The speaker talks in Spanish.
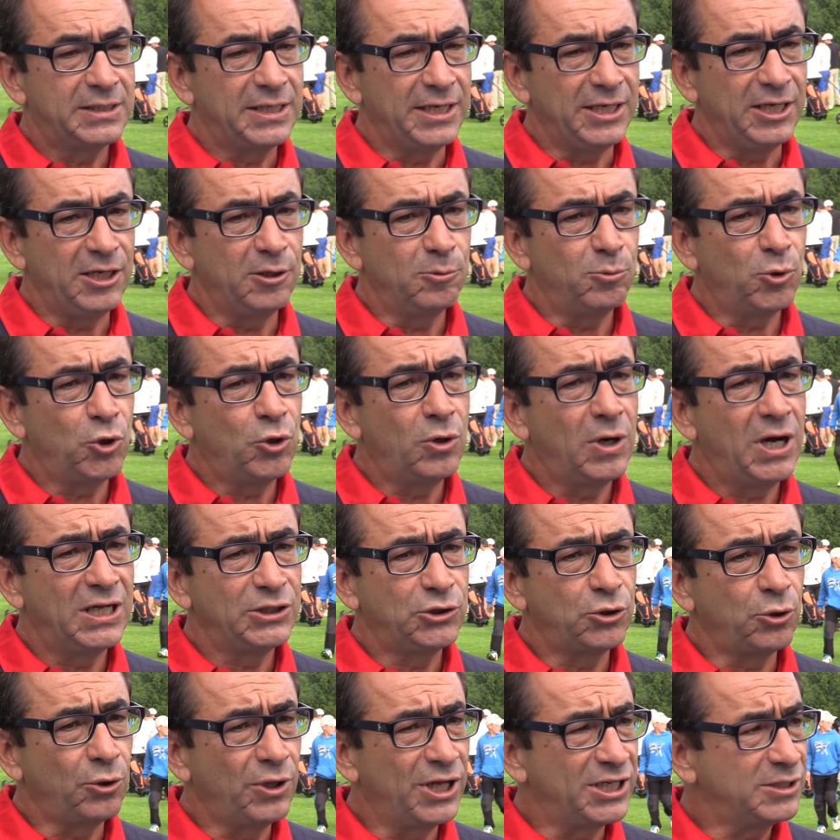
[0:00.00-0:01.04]
llevó
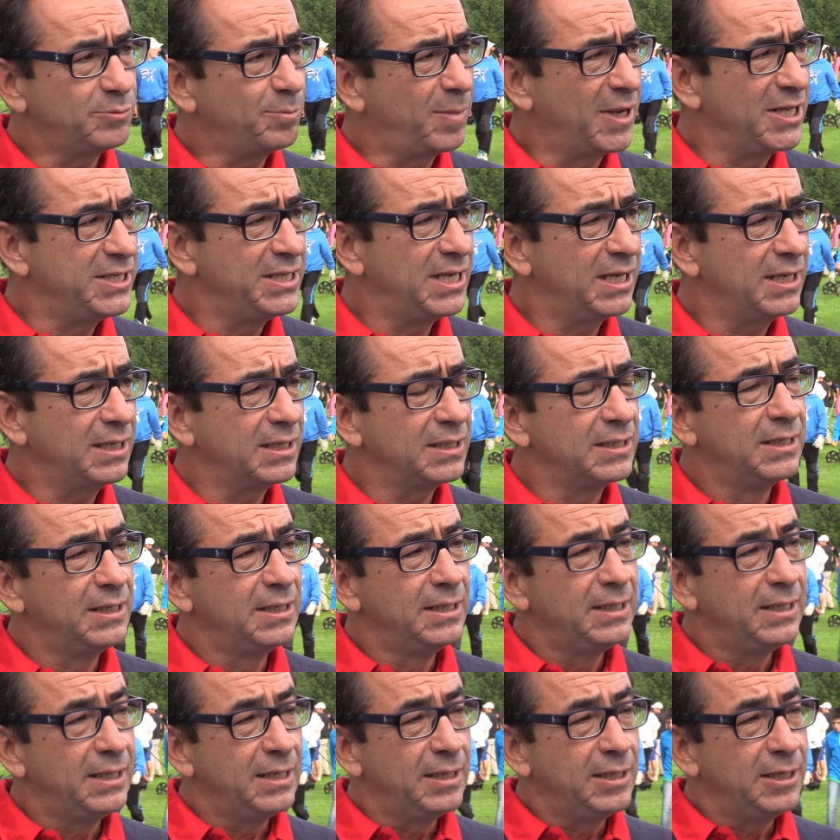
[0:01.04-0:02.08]
a toda España
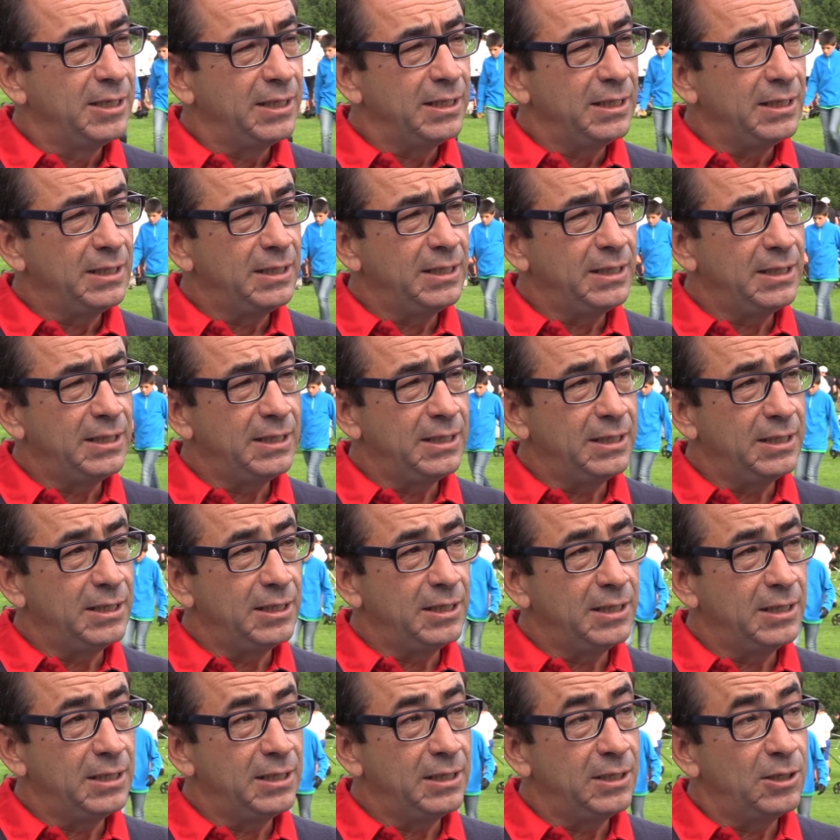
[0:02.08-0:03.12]

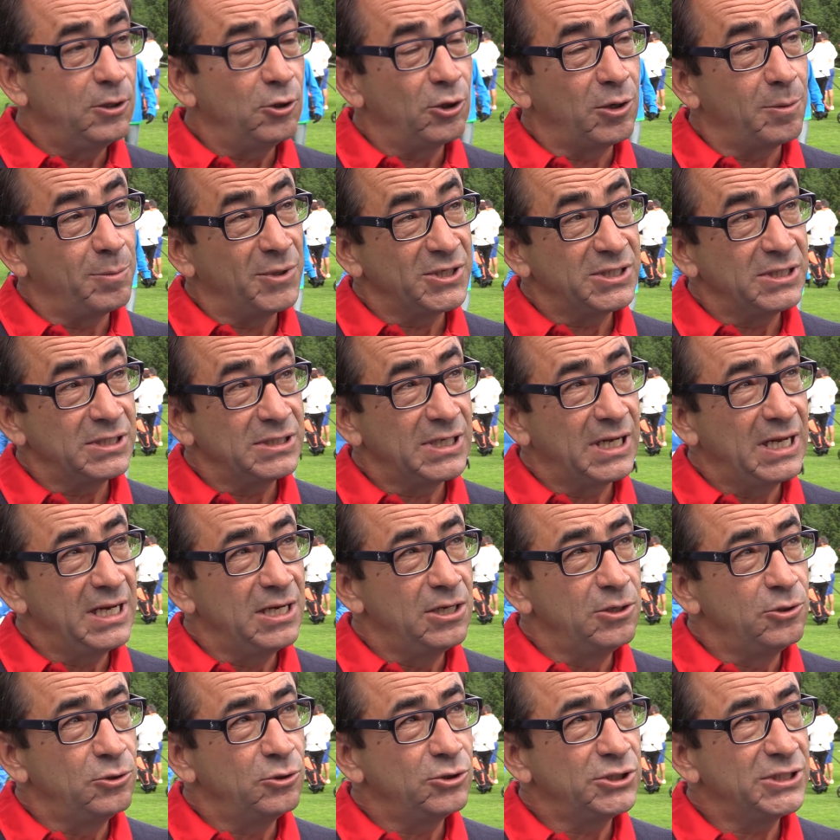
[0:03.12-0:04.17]
y lo que pasa es que
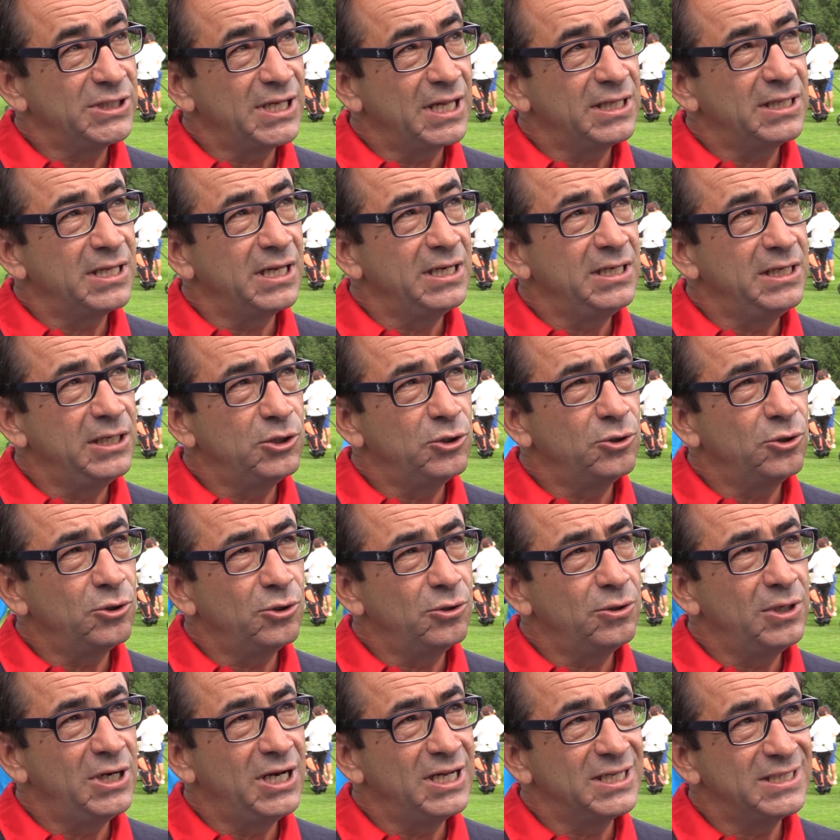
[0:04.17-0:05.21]
no está
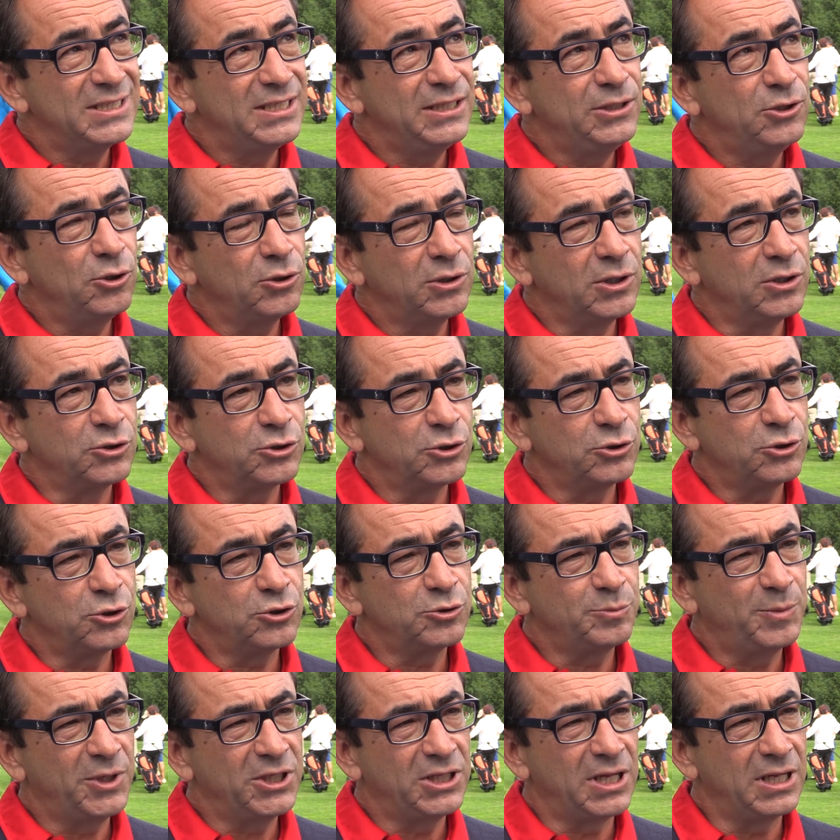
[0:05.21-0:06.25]
teniendo el éxito que
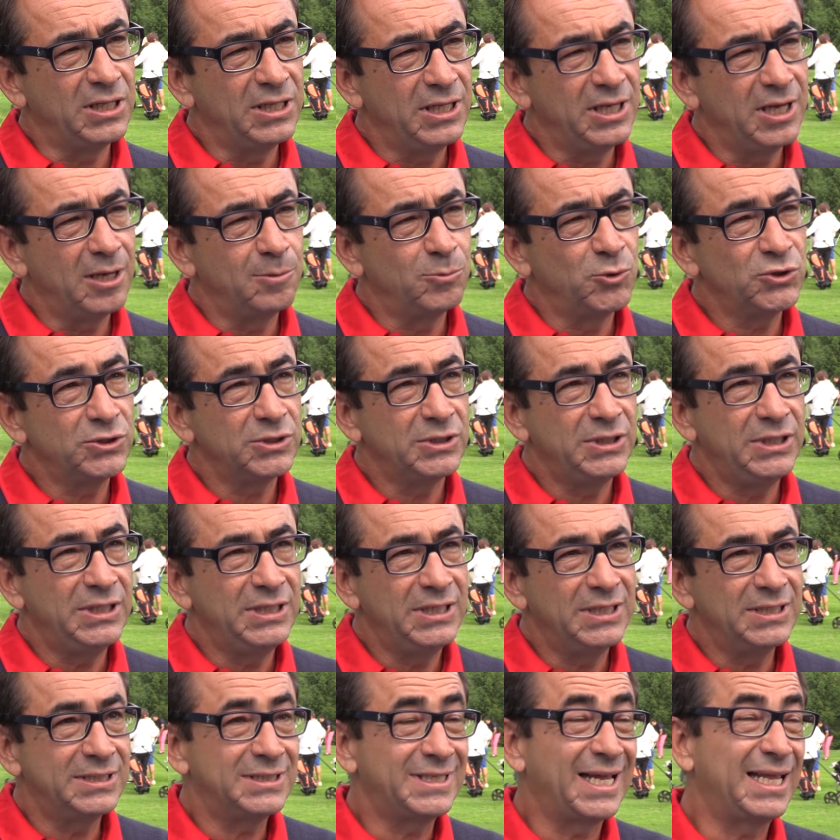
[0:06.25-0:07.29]
nosotros pretendíamos
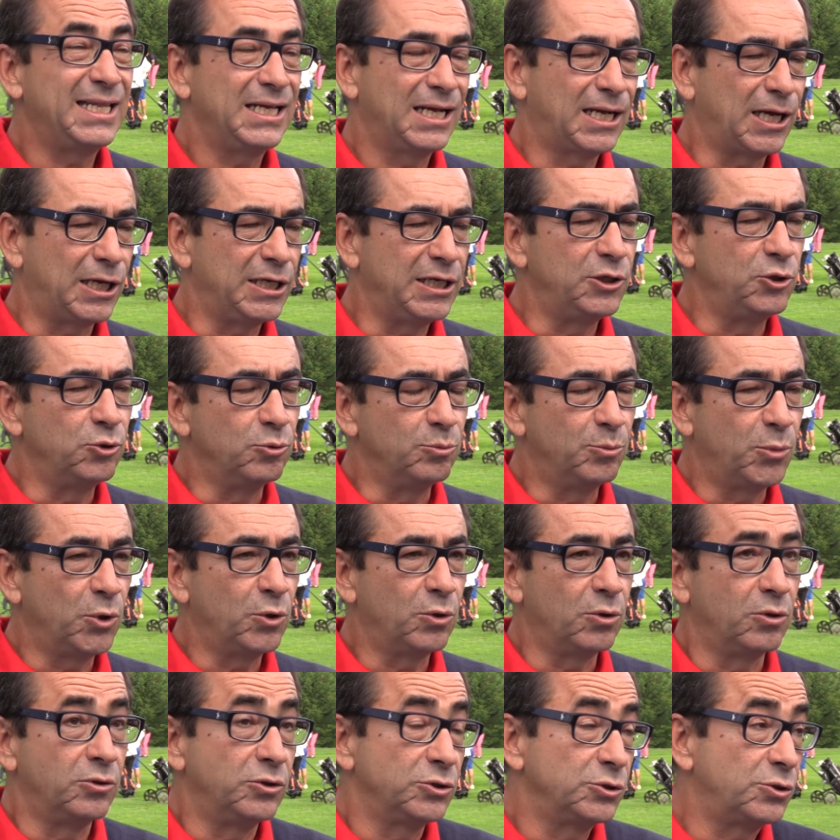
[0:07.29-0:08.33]
y está decayendo un
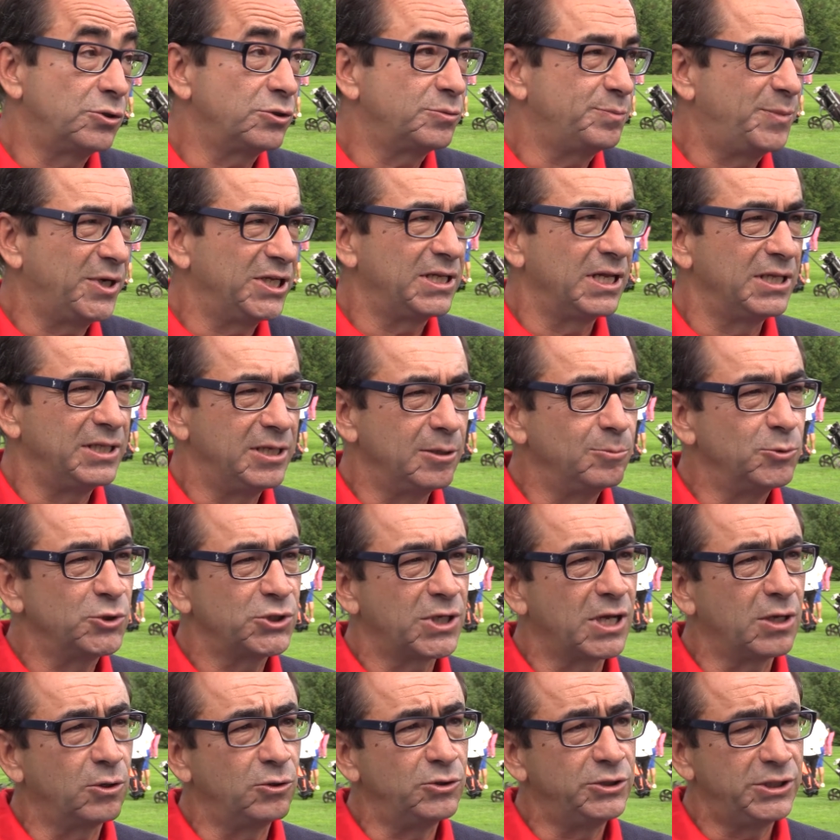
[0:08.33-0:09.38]
poco. Nosotros
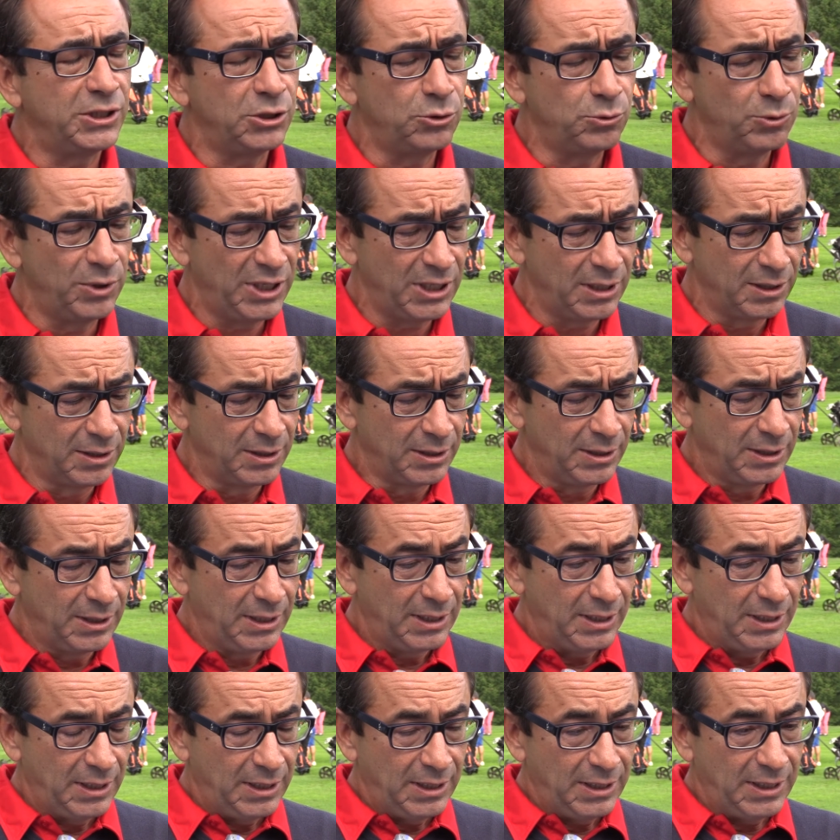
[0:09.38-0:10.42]
pretendemos que continúe
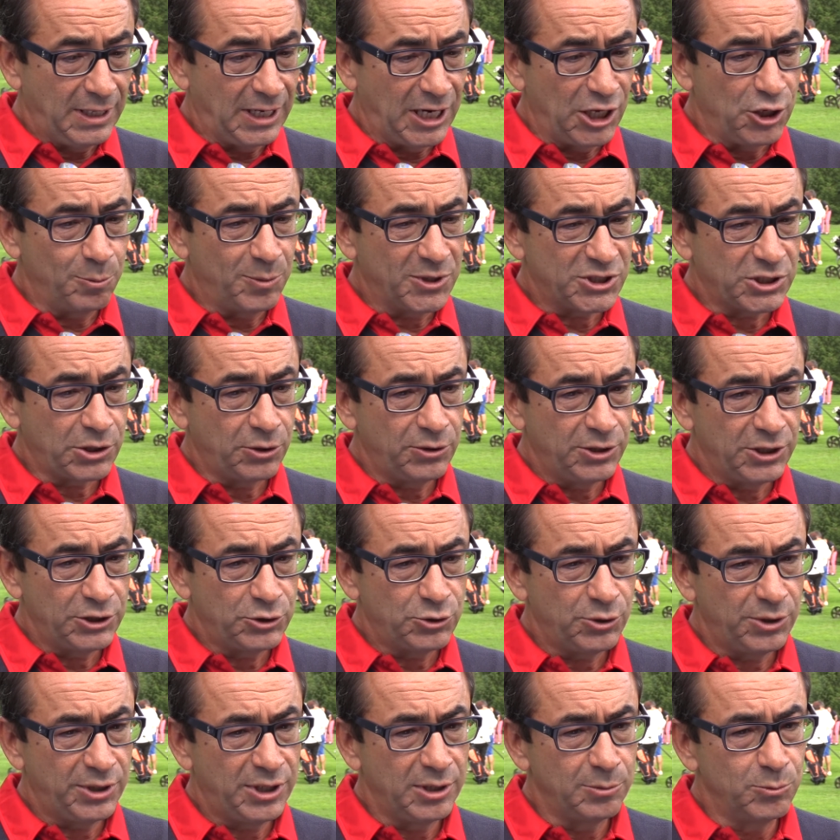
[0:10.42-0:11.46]
y el año pasado de
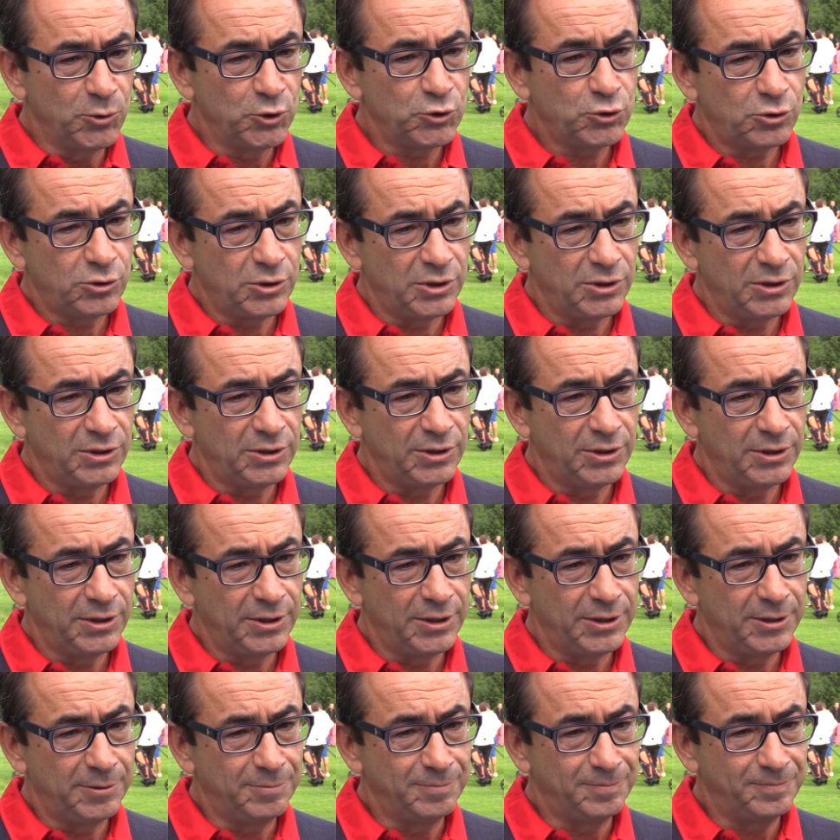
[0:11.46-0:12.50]
hecho hicimos,
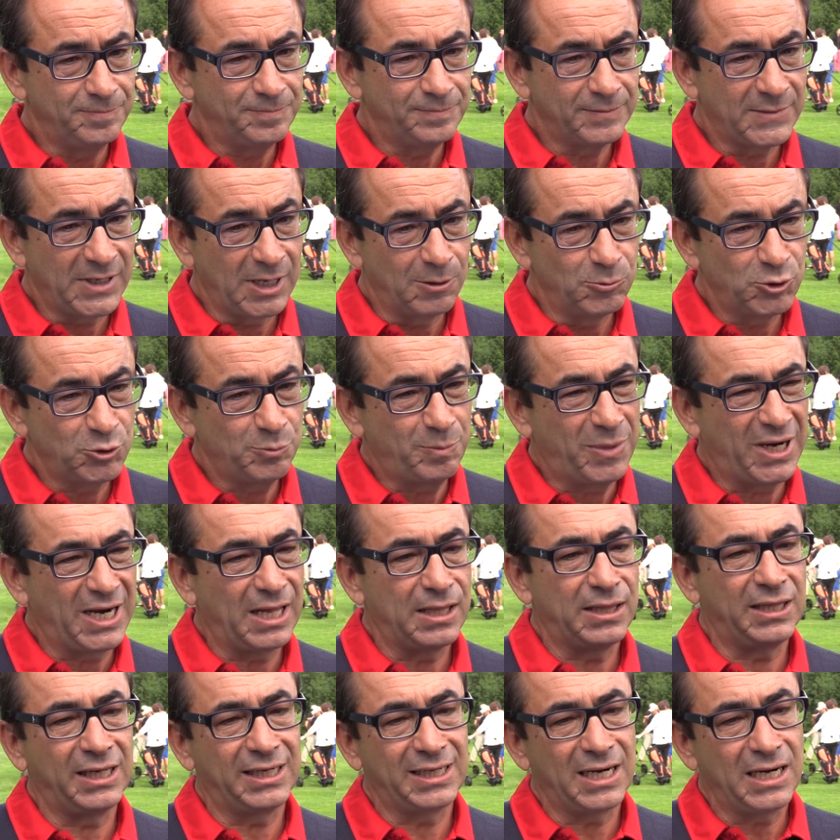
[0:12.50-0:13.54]
eh, digamos,
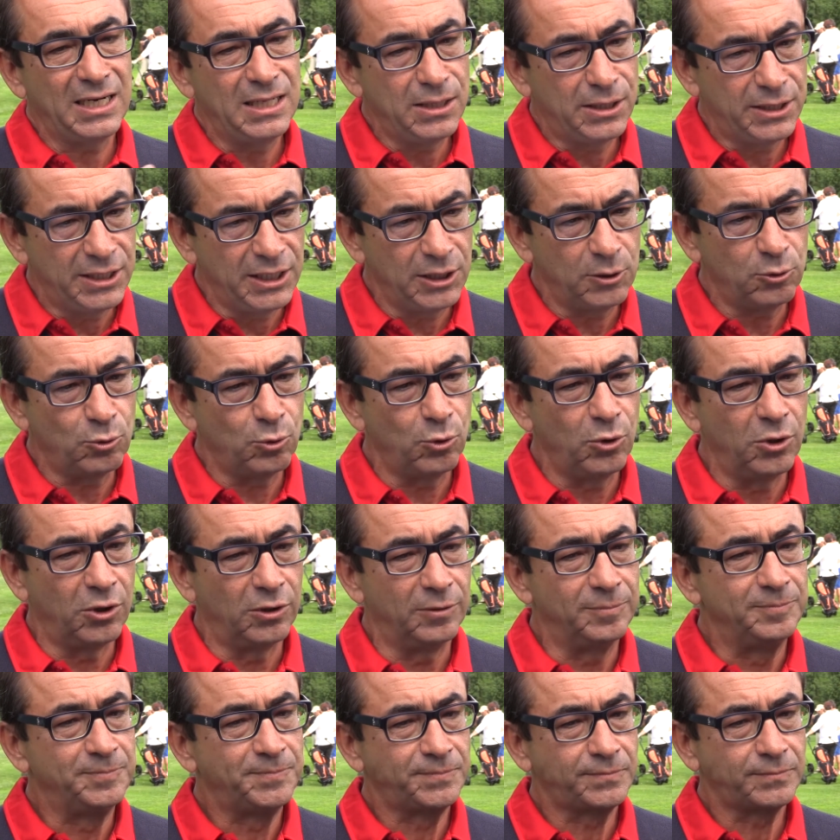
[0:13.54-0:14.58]
para cerrar el círculo